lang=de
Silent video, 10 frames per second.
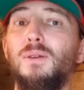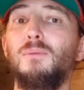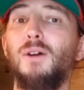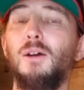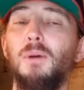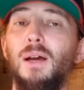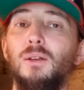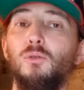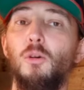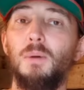auf jeden Fall über
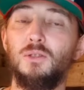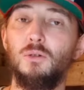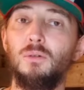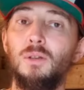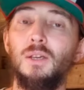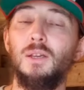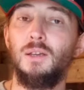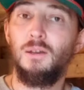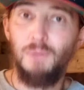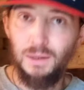eine Kooperation.
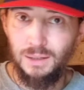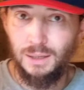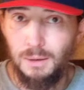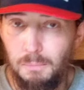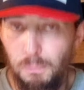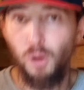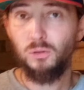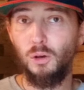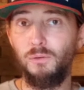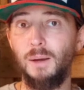Wenn ihr
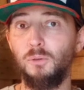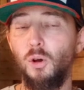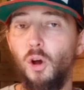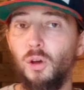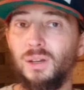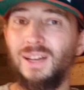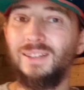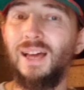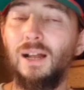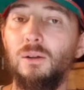Bock drauf habt, euren
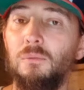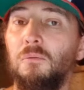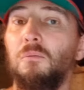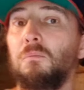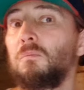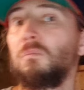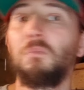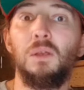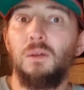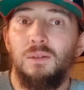Kanal,
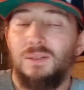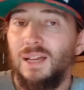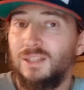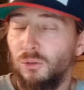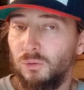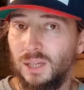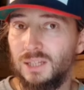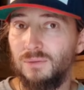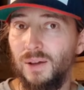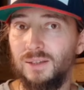sei es auch nur
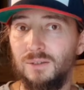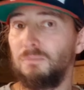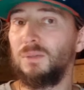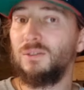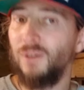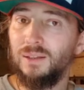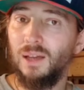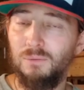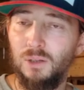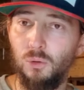testweise, mit zwei,
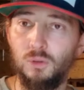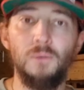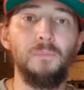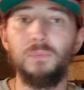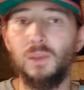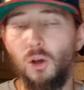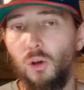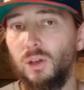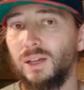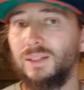drei Videos,
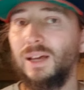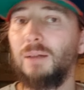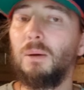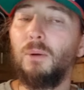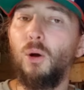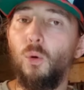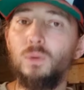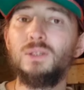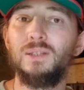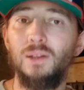euren Kanal mal bei
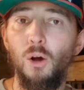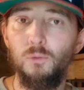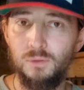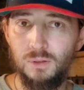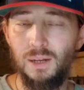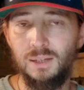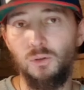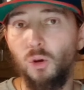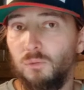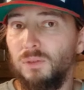uns laufen zu
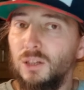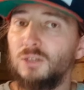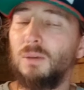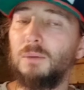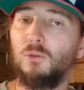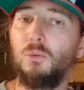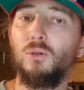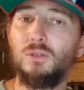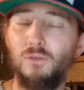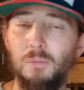lassen, eure Videos mal über
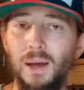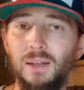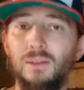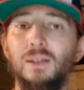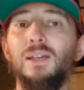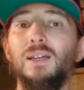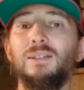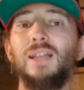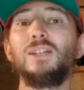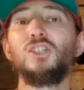uns zu verbreiten,
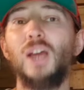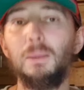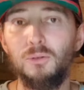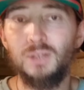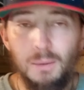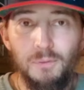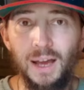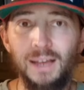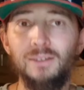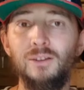dann schreibt uns
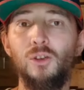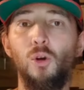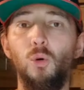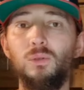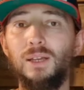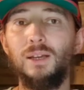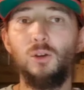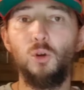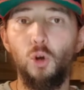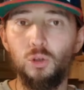einfach an unter
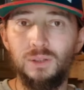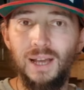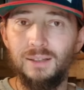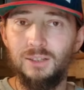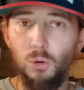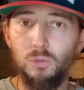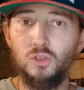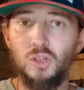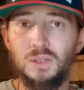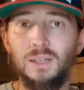kontakt, hier
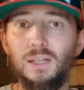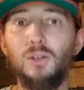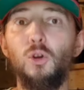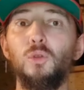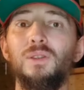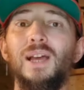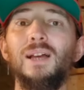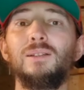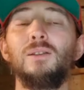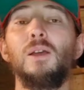unten steht drin,
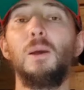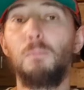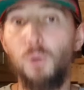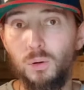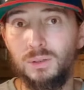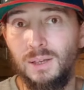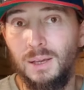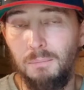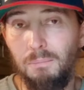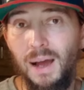
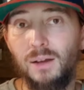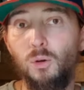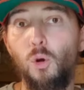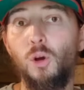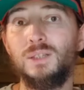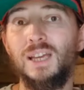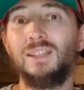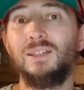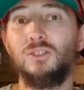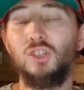
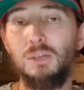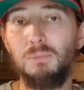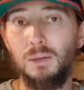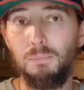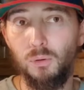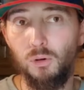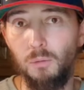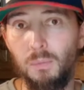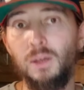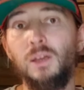
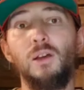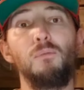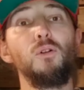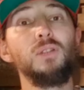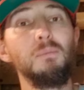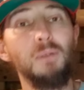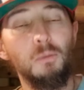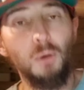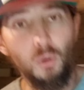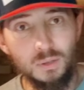kontakt.marcolorenz.gmail.com. Wollt ihr mehr
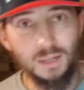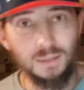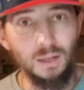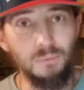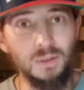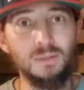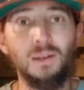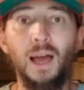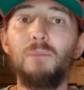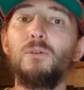über unseren Kanal
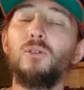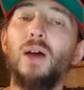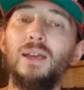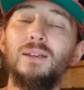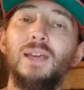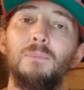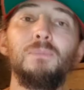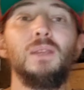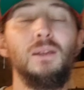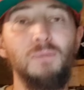wissen, einfach da
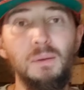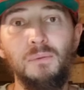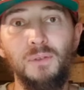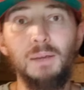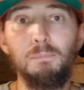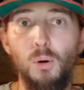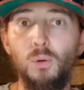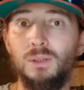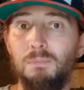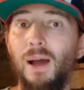eingeben
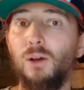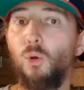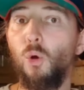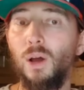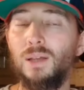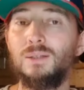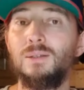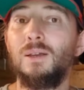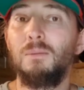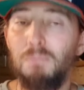
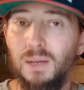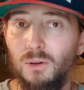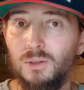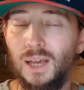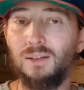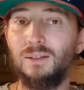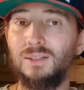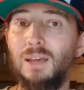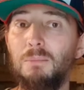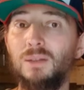
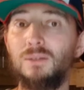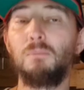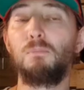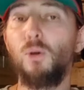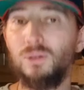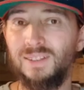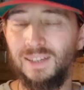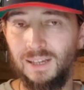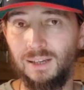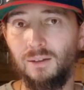
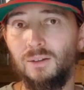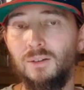www.marcolorenz-entertainment.de